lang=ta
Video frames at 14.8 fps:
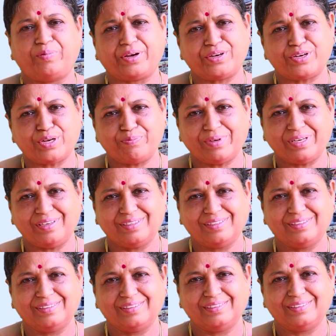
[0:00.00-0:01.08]
பெற்ற பின்
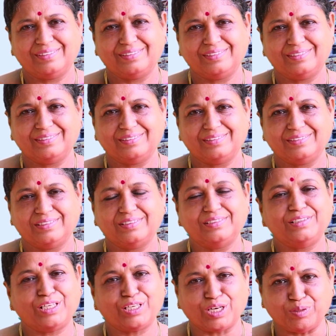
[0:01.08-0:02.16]

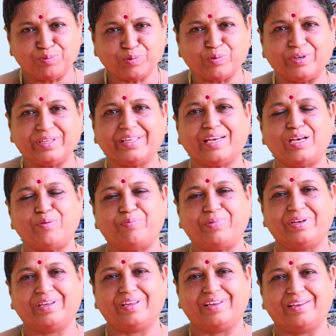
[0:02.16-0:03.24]
நீங்களும் குழந்தைகளை
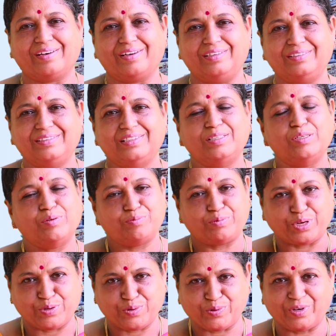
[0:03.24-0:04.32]
பெறுகிறீர்கள்
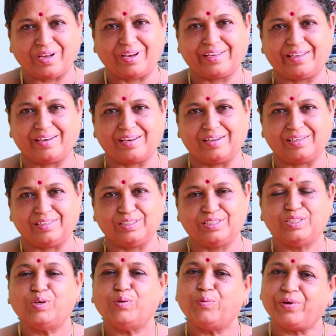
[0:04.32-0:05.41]
பெற்றோர் ஆகிறீர்கள்
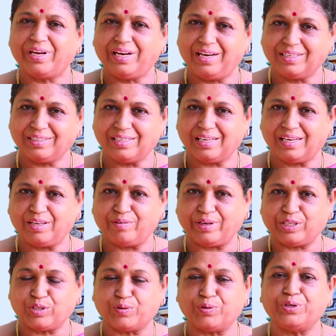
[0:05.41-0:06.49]
ஒரு இலக்குகளை
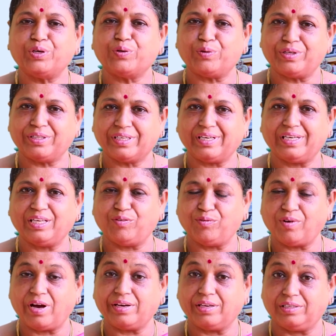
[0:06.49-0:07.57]
வைத்துக்கொண்டு குழந்தைகளை
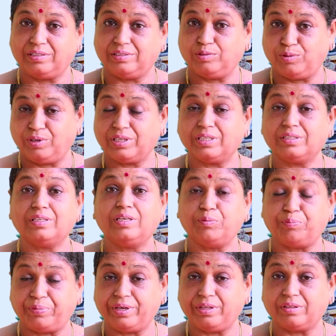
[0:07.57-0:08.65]
இவ்வாறு உலகத்தில்
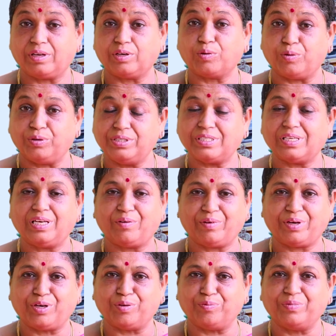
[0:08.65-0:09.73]
இப்படித்தான் கொண்டு செல்ல
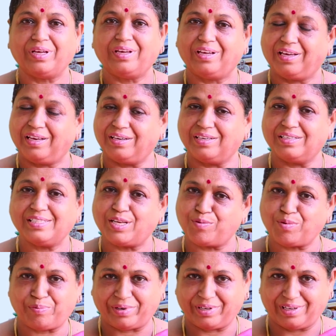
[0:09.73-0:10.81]
வேண்டும் என்று
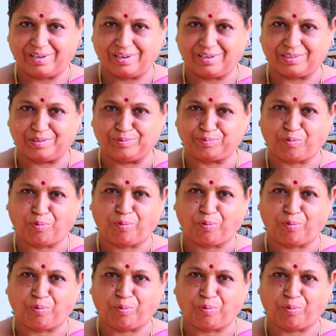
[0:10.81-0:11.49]
சிரமப்படுகிறீர்கள்